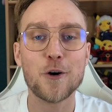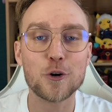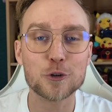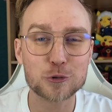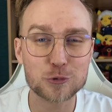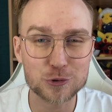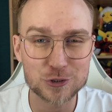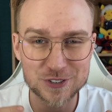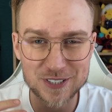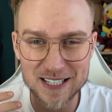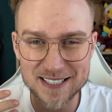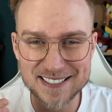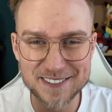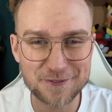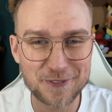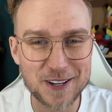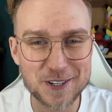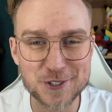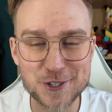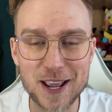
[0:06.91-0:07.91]
Otóż
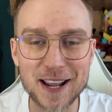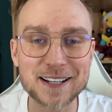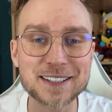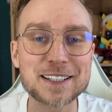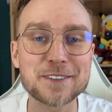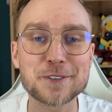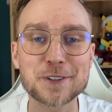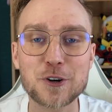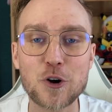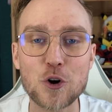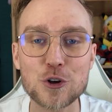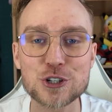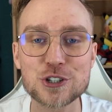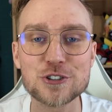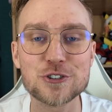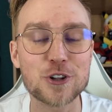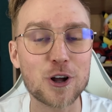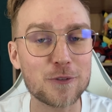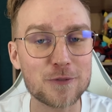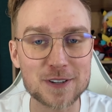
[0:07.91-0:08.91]
zazwyczaj, gdy
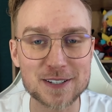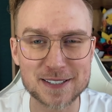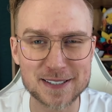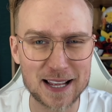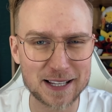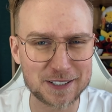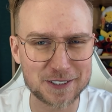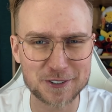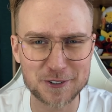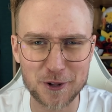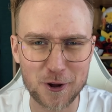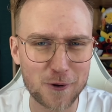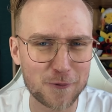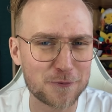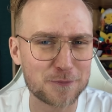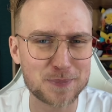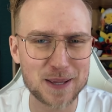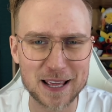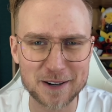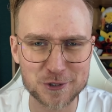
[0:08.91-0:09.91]
wychodzi nowy set, to
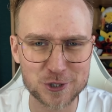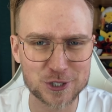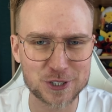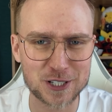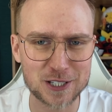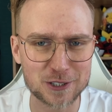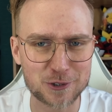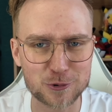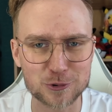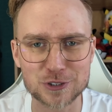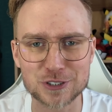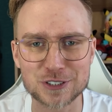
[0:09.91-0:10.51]
w pierwszych kilku